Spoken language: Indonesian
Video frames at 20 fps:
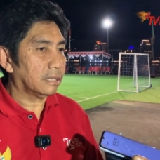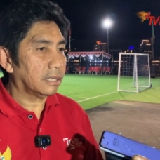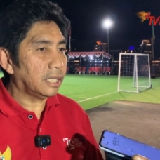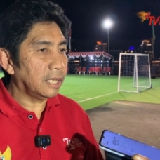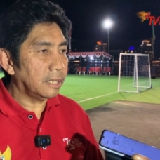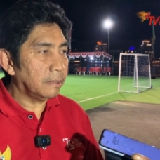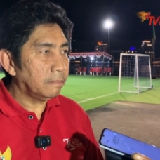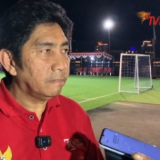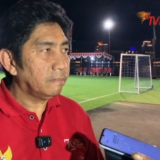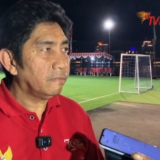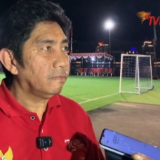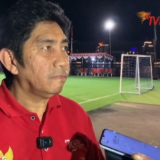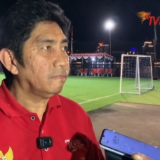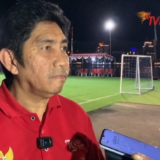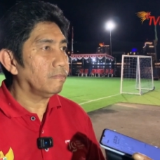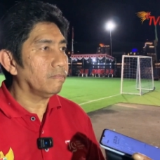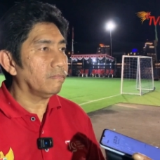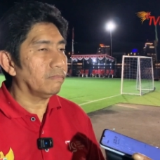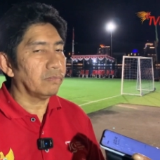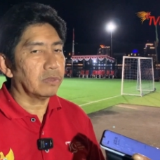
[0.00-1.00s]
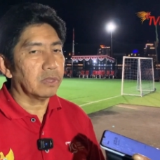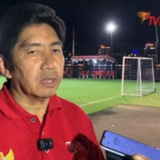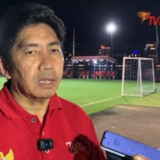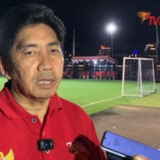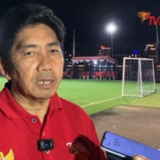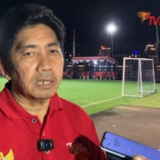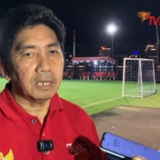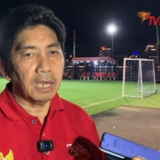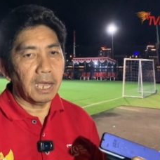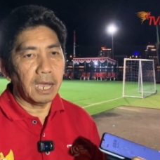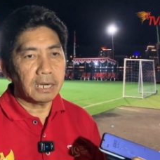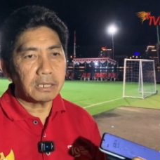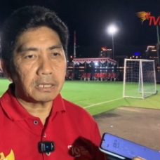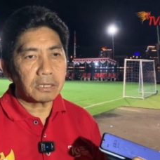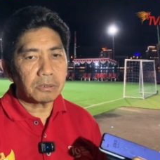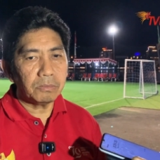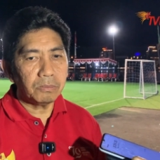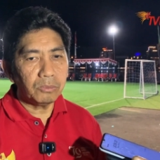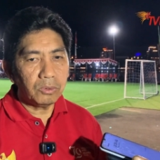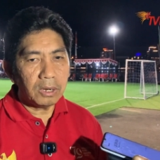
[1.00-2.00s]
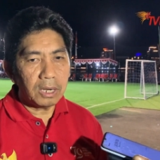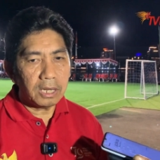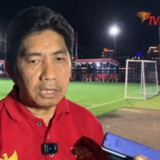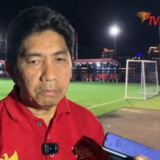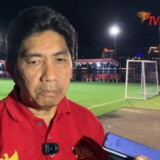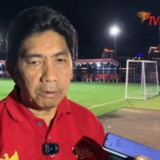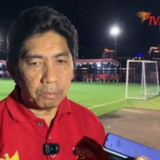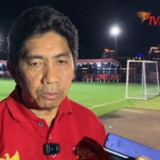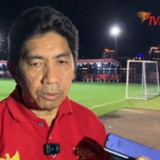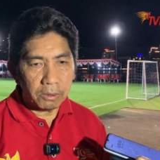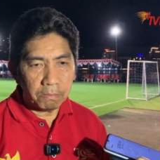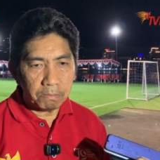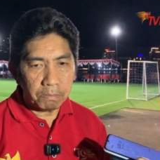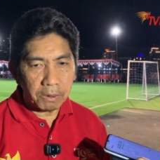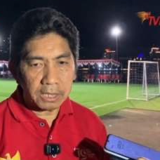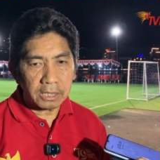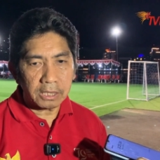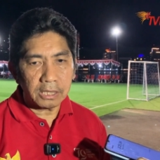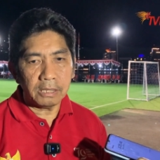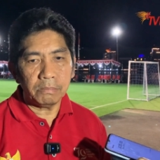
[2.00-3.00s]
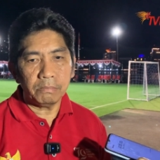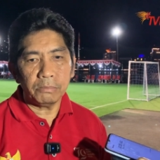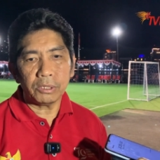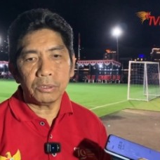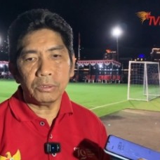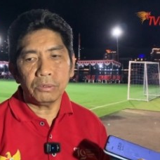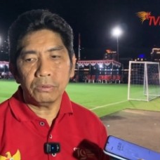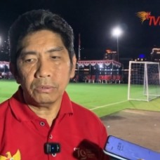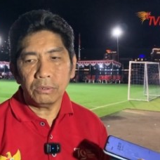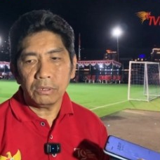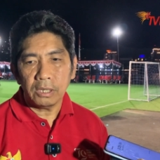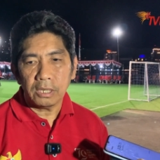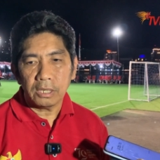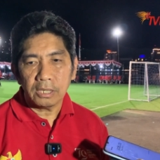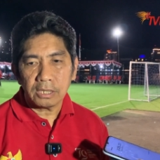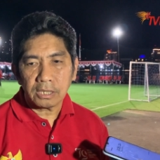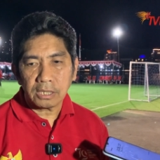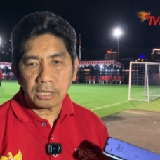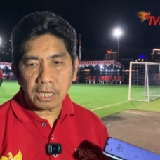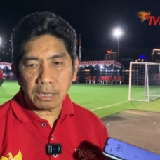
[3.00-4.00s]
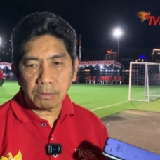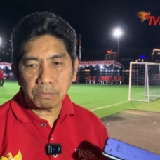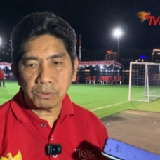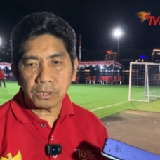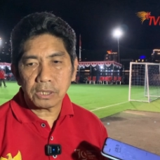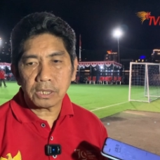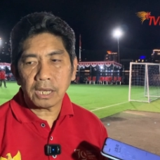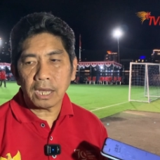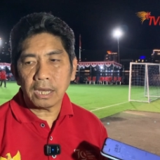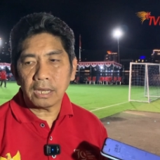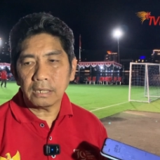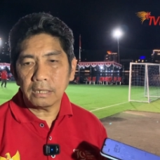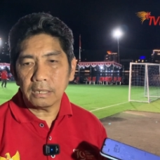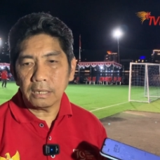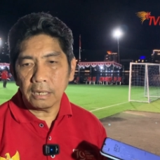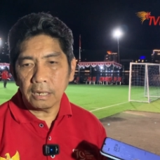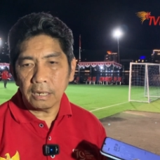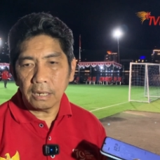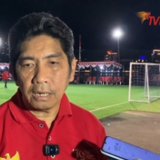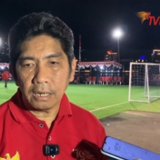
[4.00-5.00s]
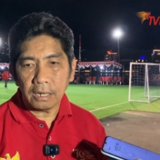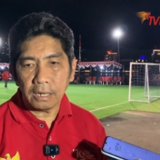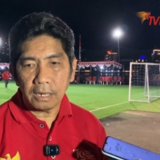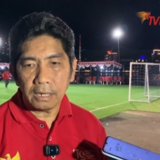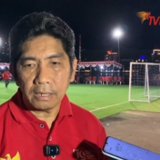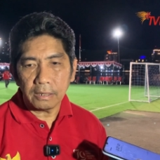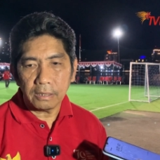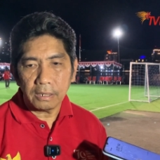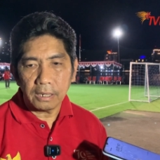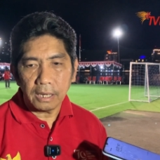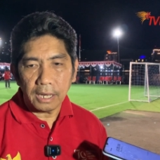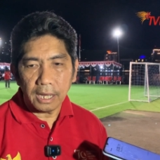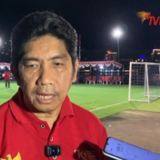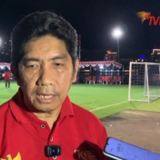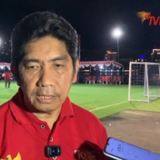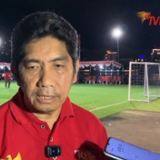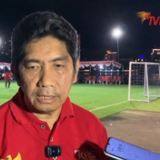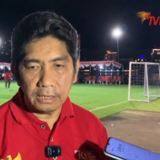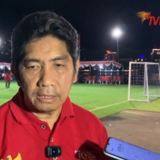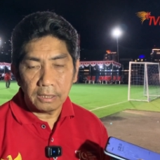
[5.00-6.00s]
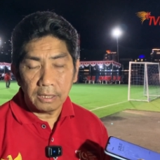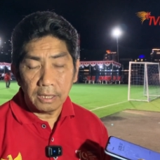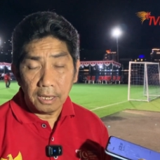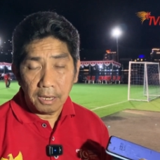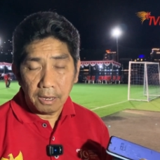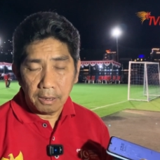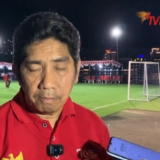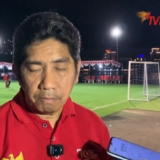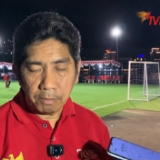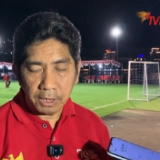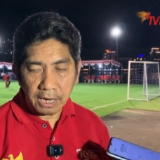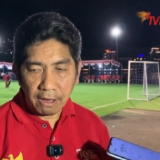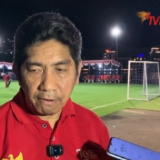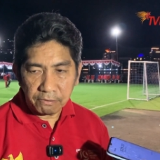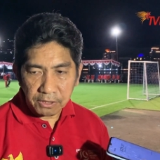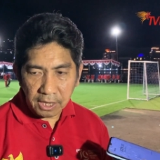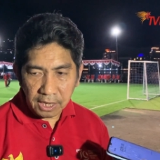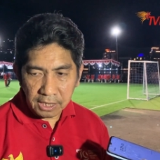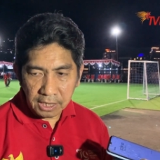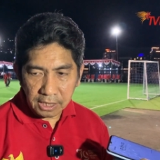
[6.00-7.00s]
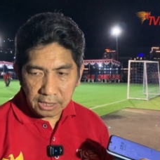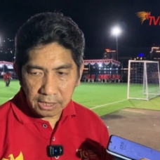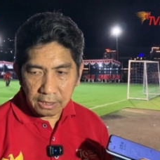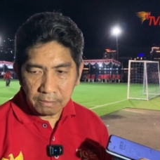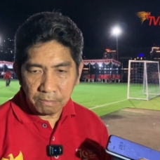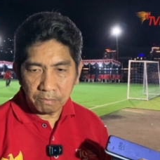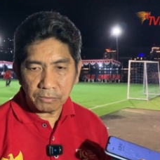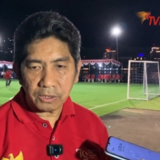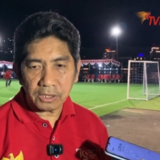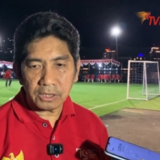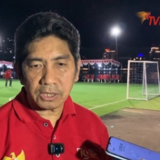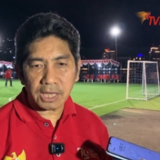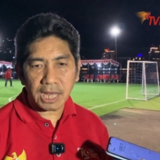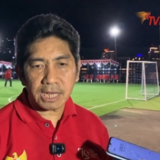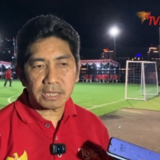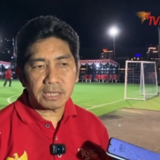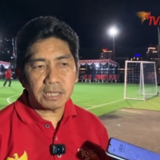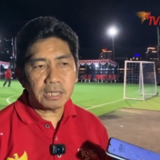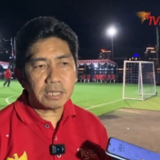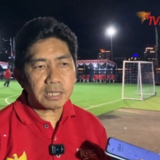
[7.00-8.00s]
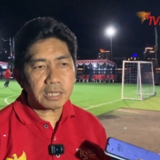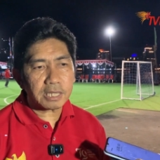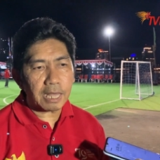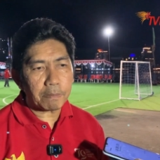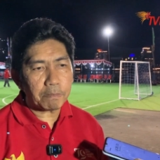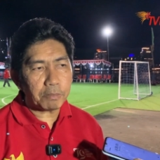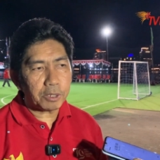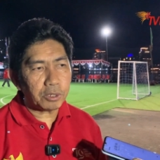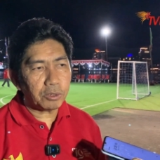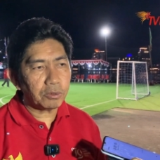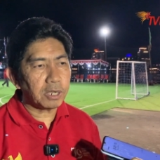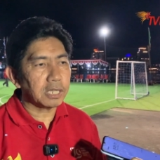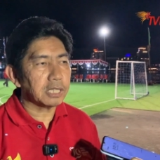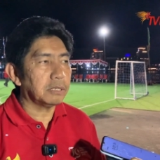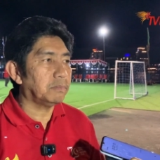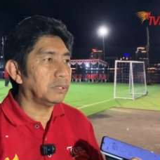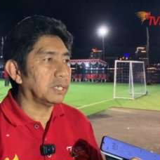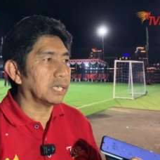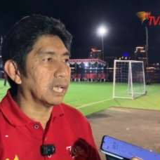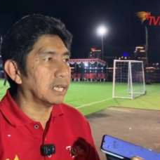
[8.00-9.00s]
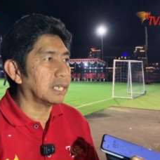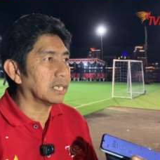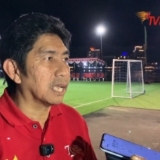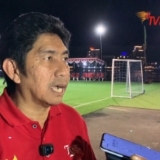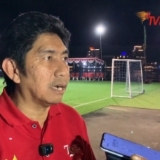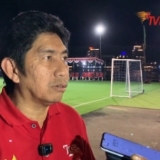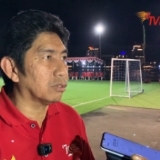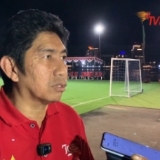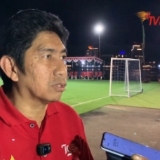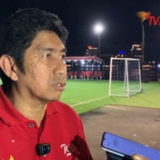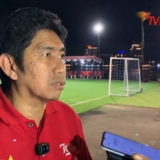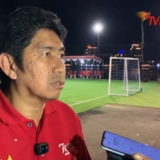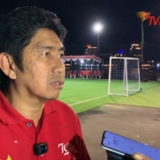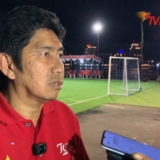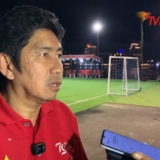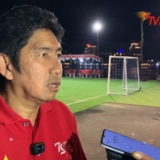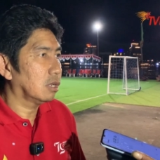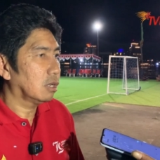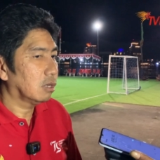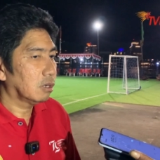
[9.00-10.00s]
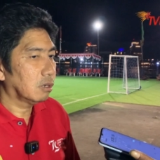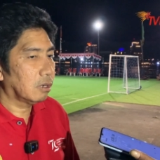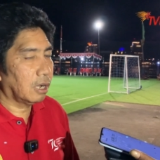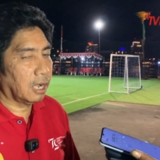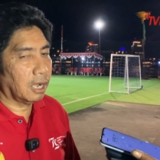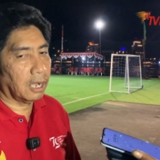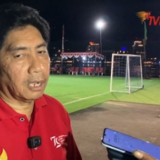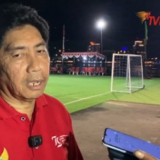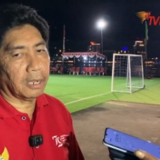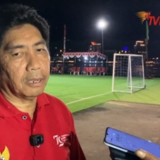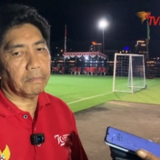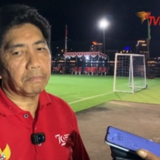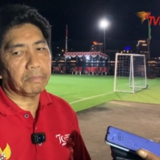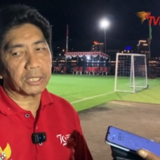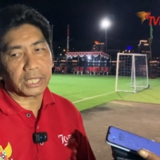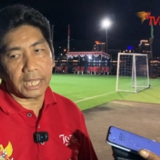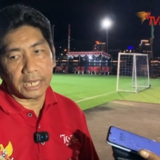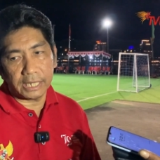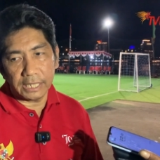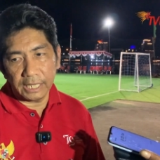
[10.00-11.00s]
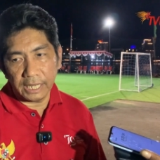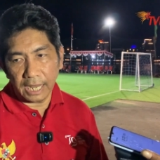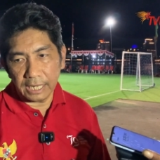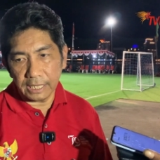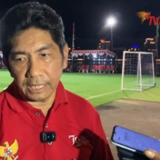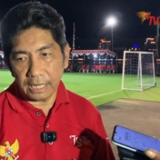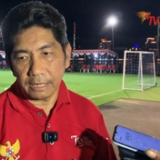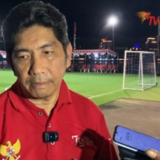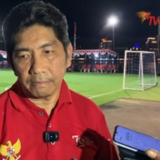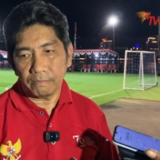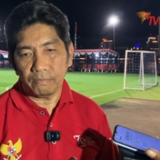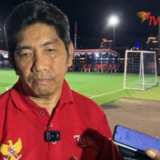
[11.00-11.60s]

tim dan semua 54 tim itu saya berikan uh, Adi. Pendaftarannya gratis, gratis tapi juga diberikan kaos uh, pertandingannya.